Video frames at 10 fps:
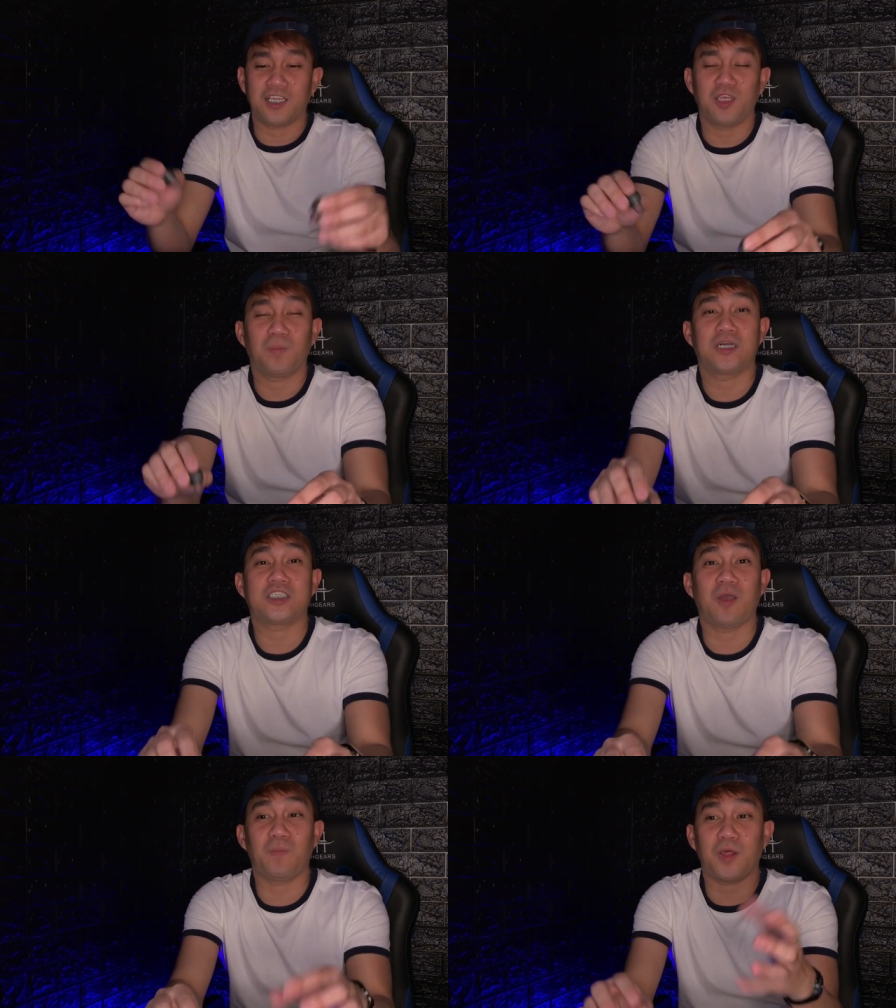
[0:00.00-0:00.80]
ba? Diba?
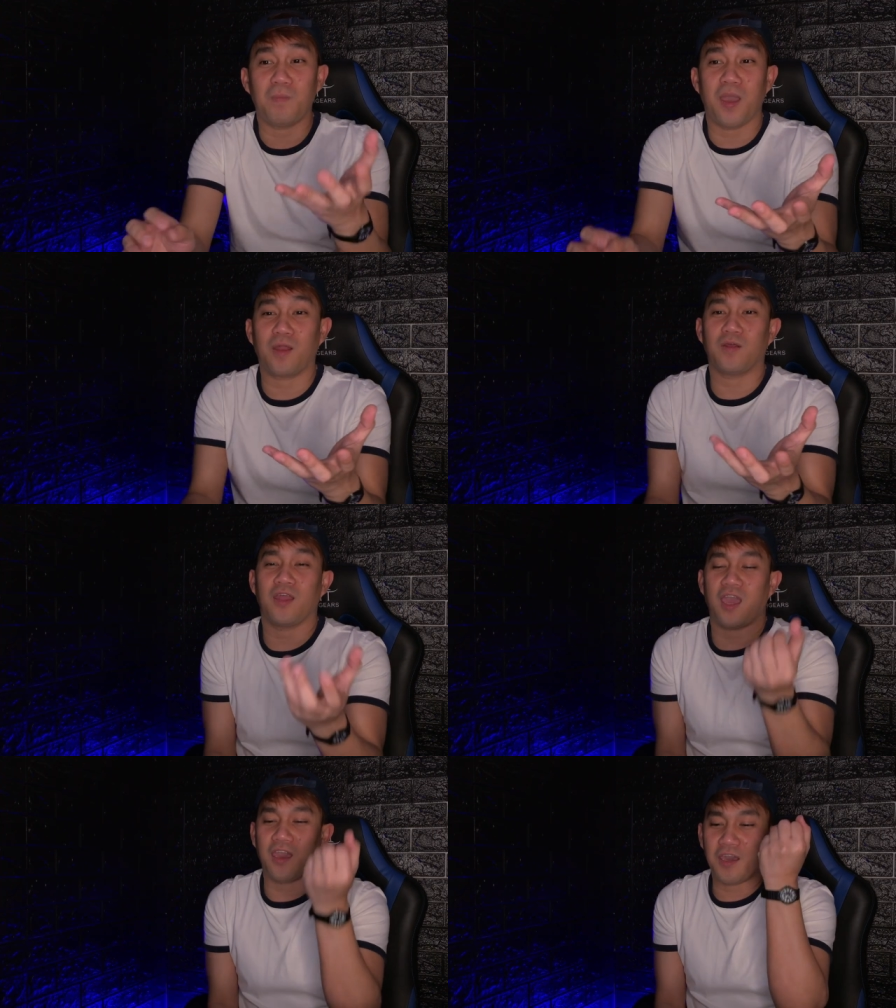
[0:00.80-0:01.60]
Siyempre, meron ni
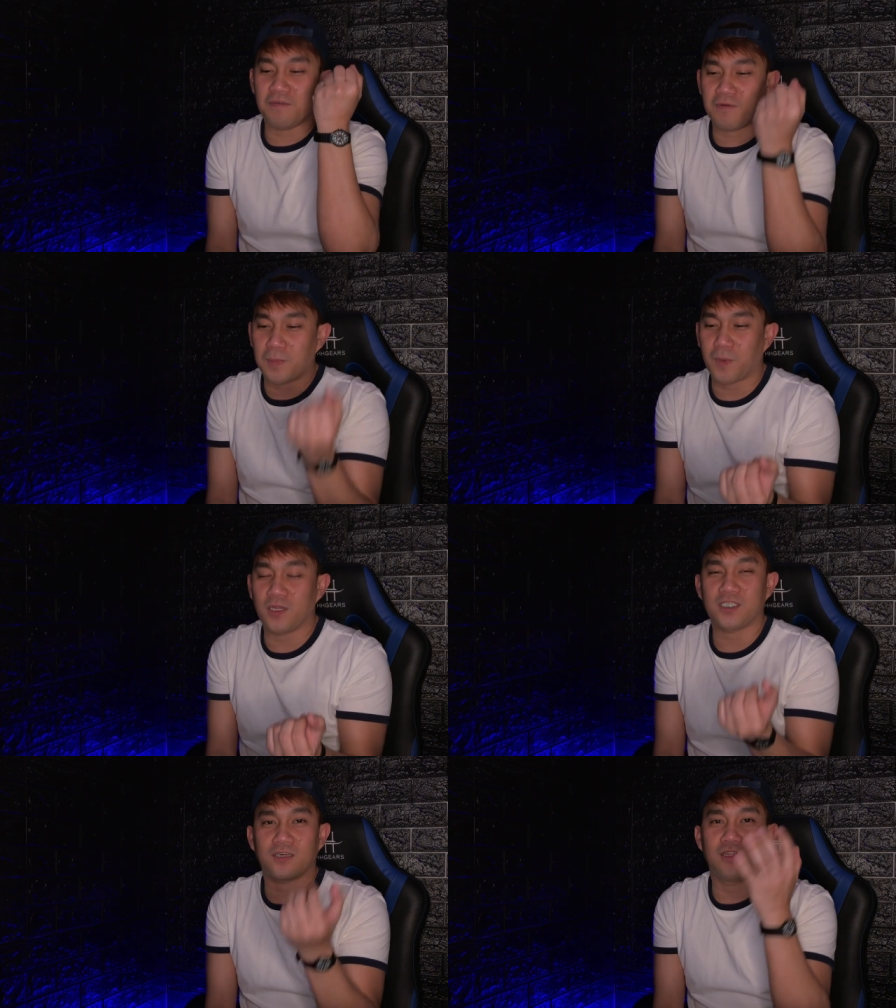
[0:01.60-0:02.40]
Every
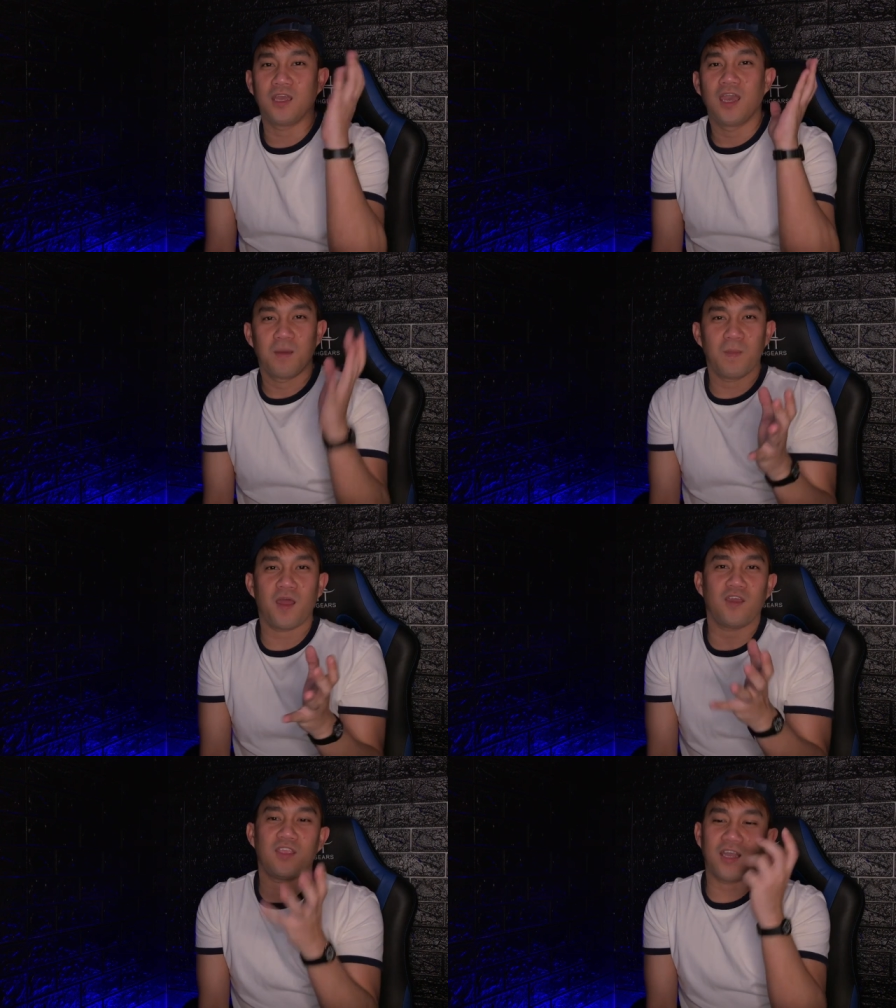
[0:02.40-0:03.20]
person,
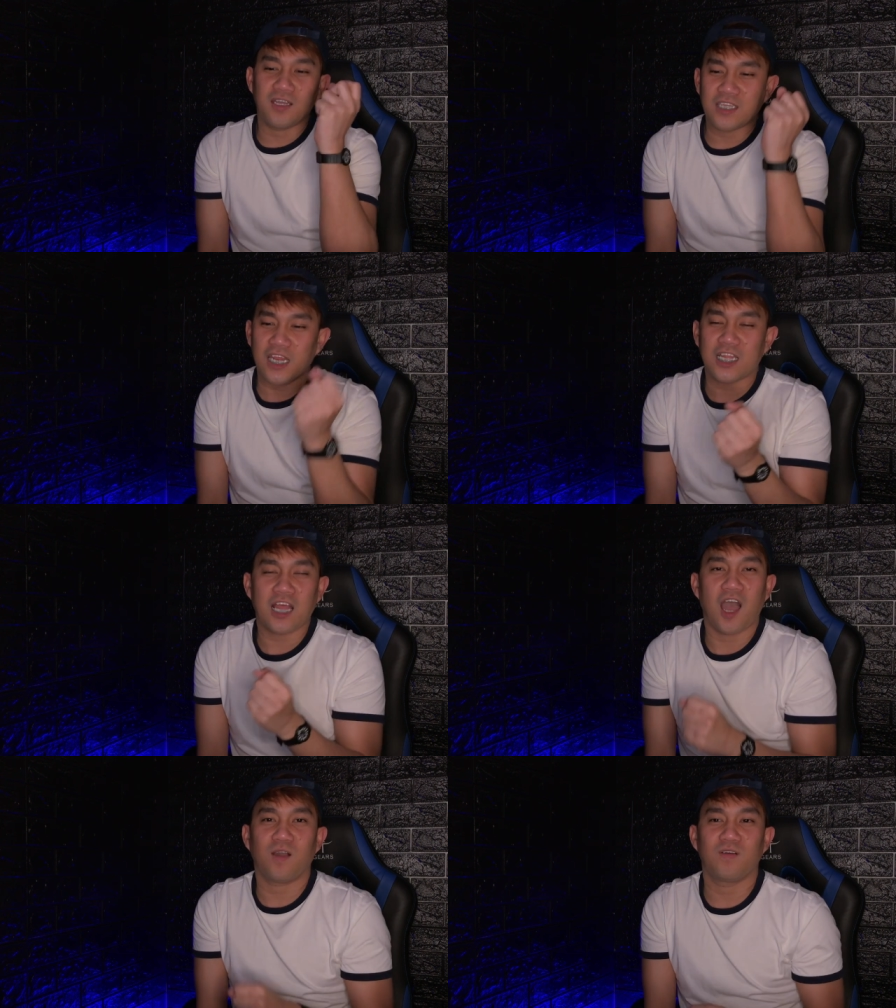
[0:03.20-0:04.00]
meron niyang
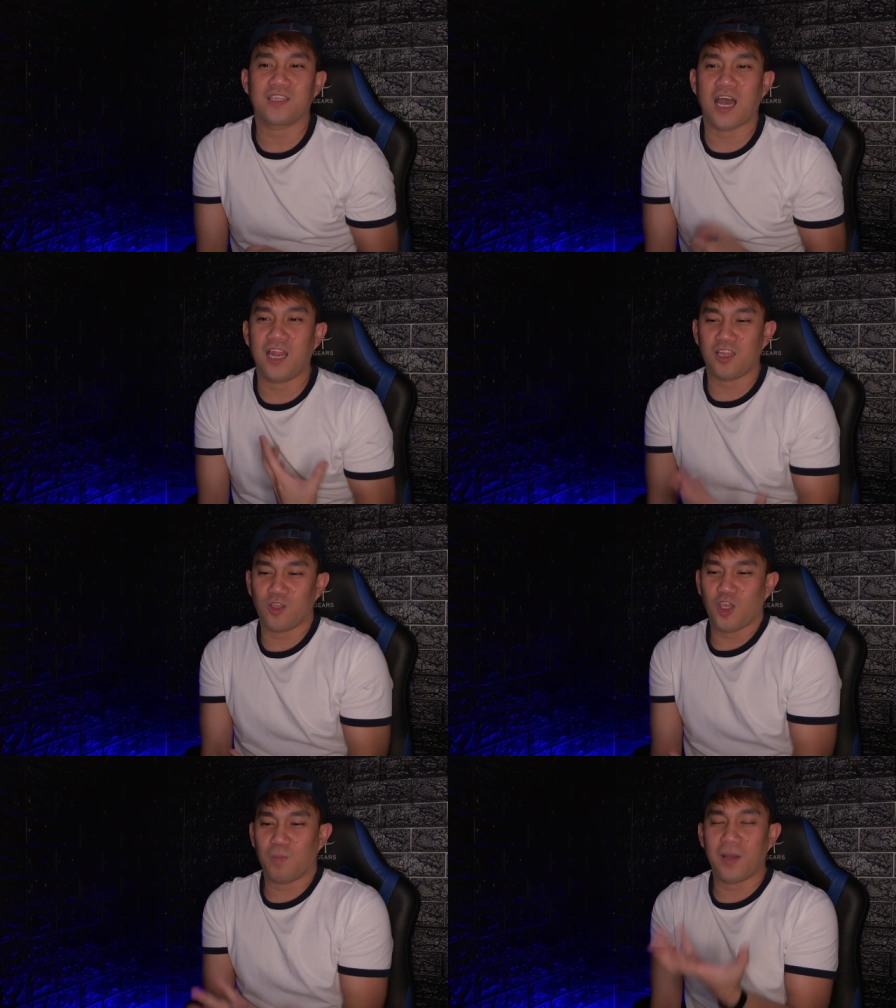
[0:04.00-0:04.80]
tinatagong talent.
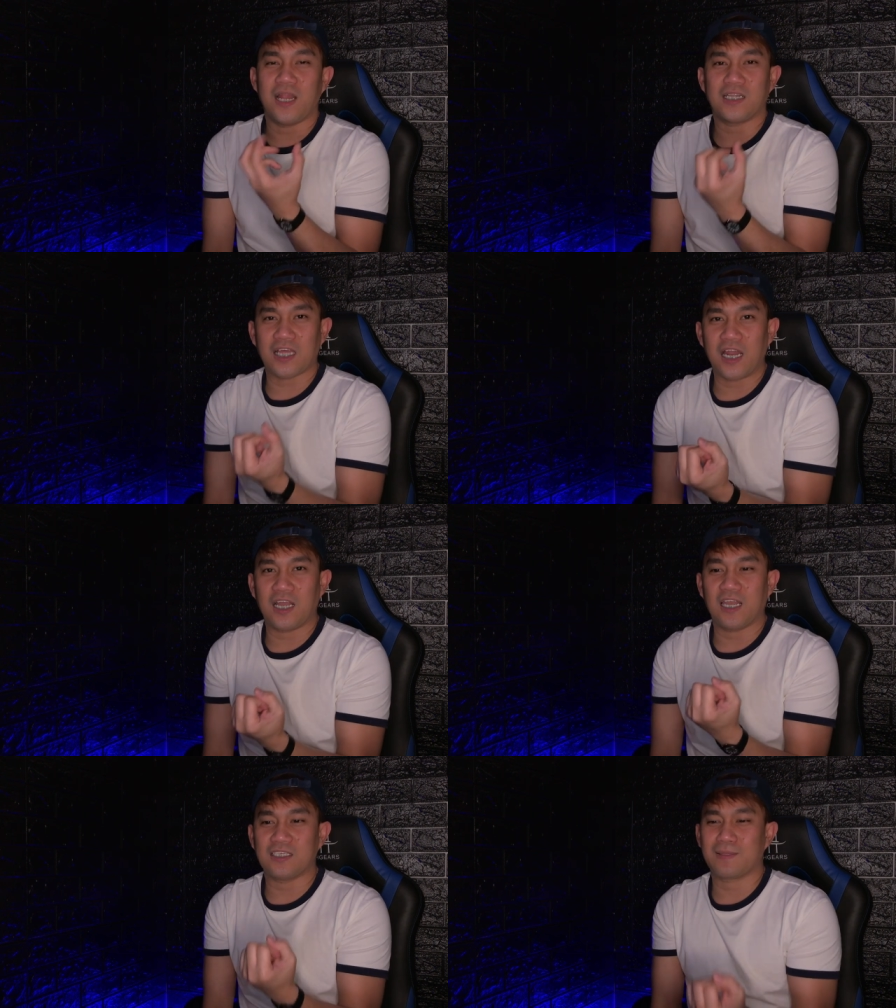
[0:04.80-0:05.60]
Yung iba lang talaga
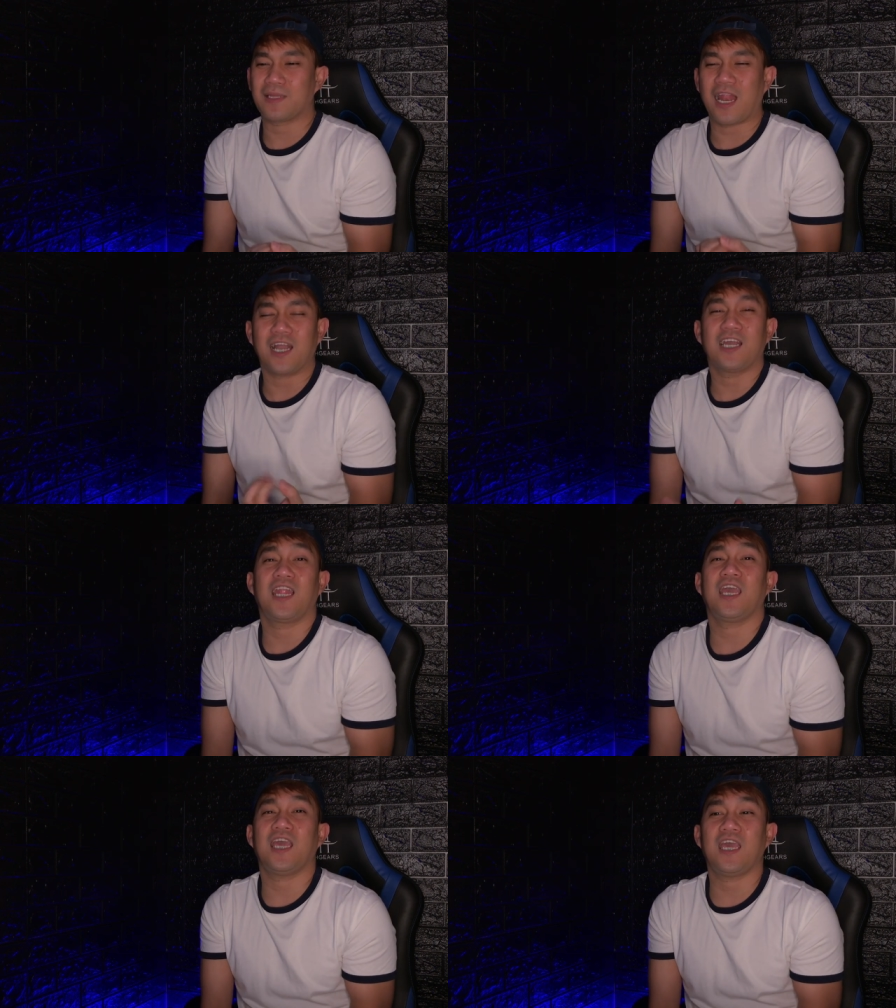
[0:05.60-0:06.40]
is, talagang
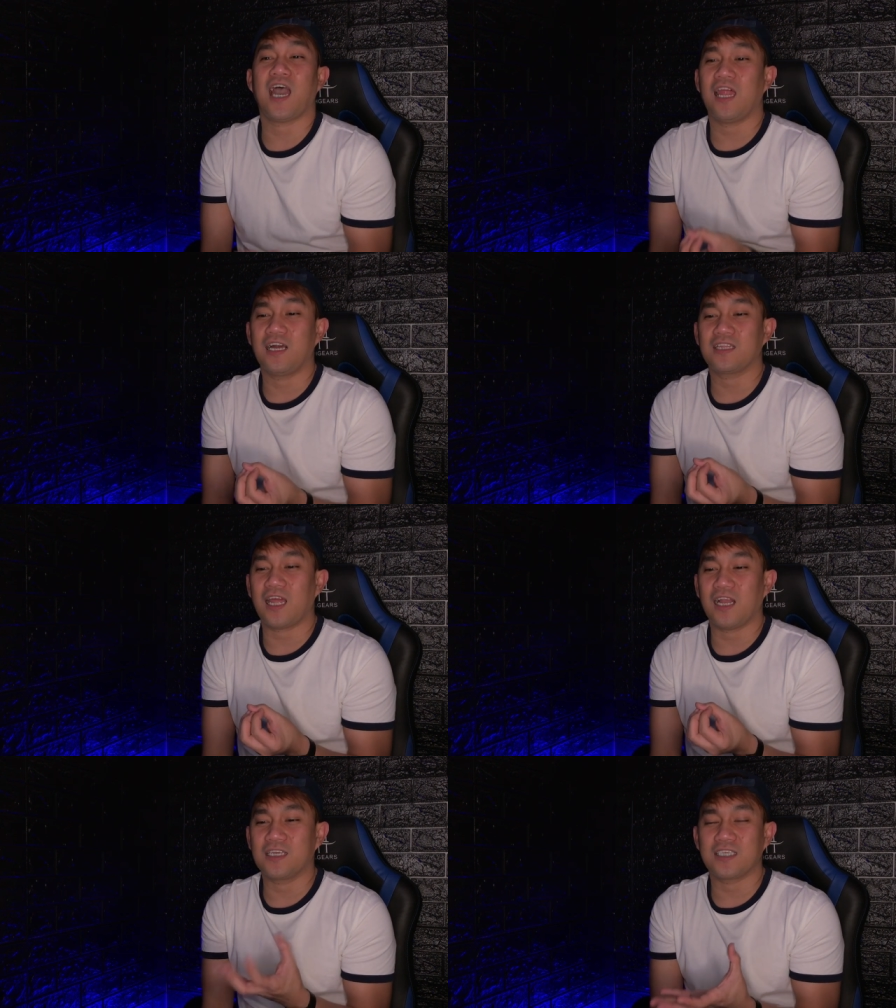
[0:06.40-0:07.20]
nahihiya lang
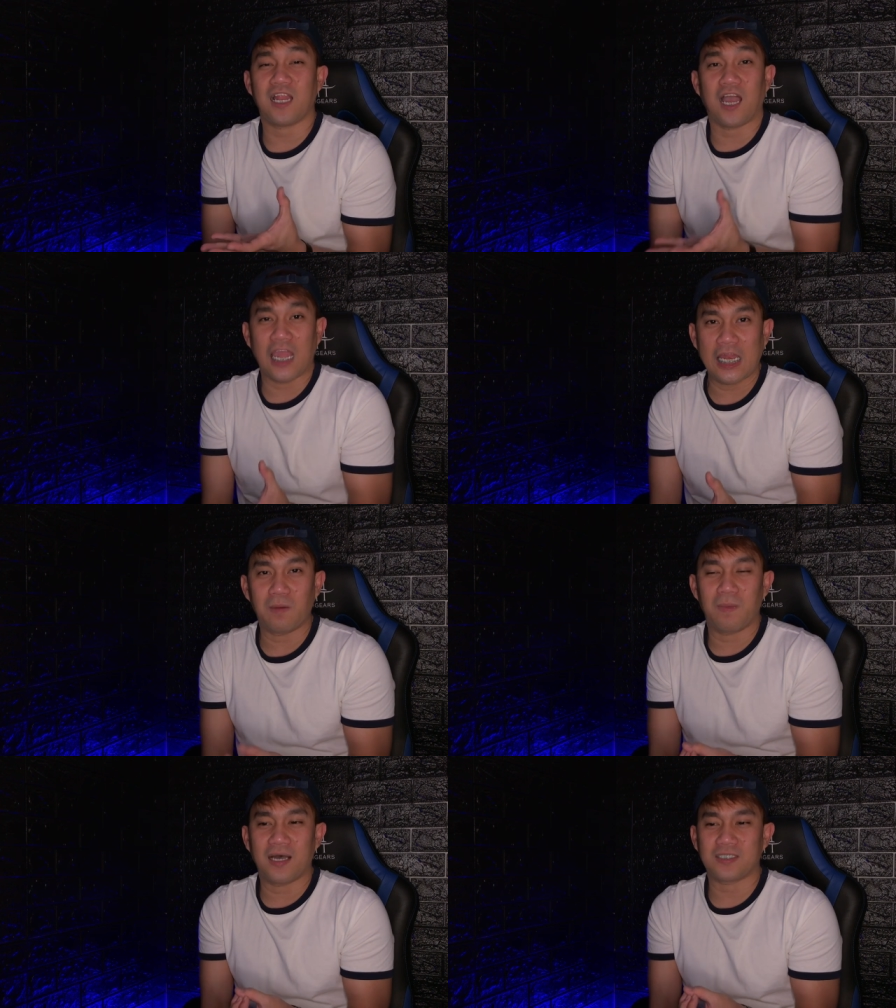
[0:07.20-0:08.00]
talaga silang
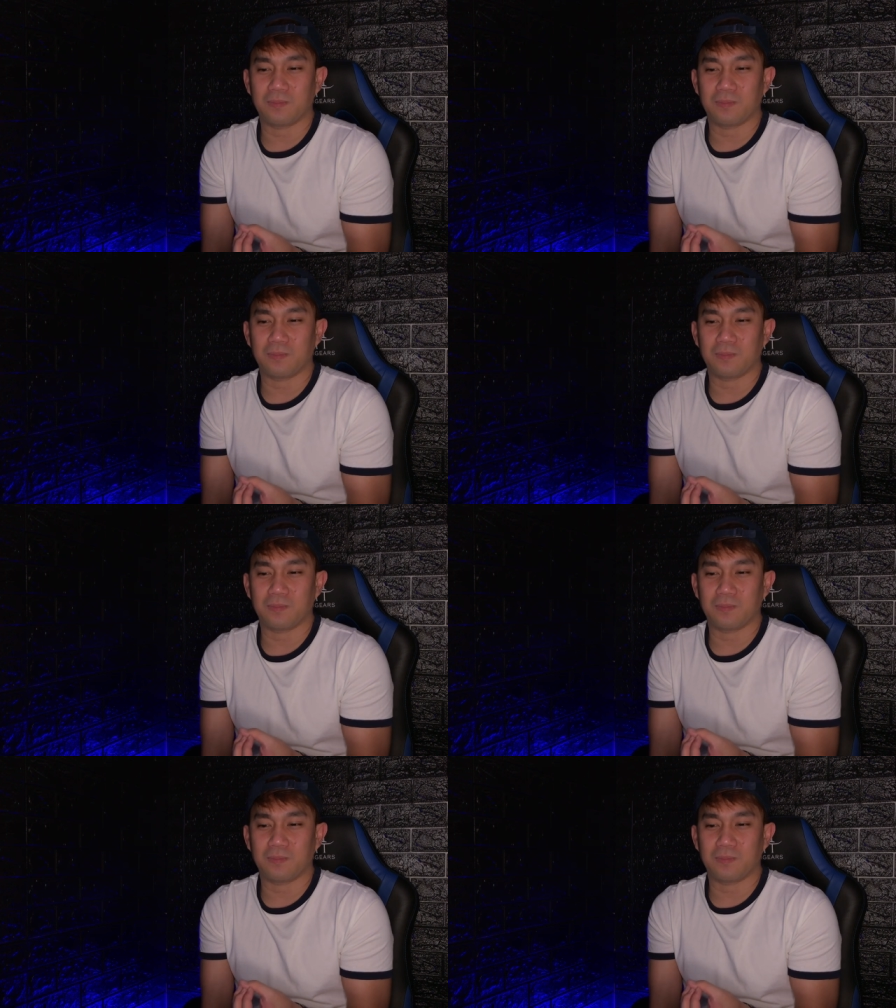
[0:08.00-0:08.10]
ilabas.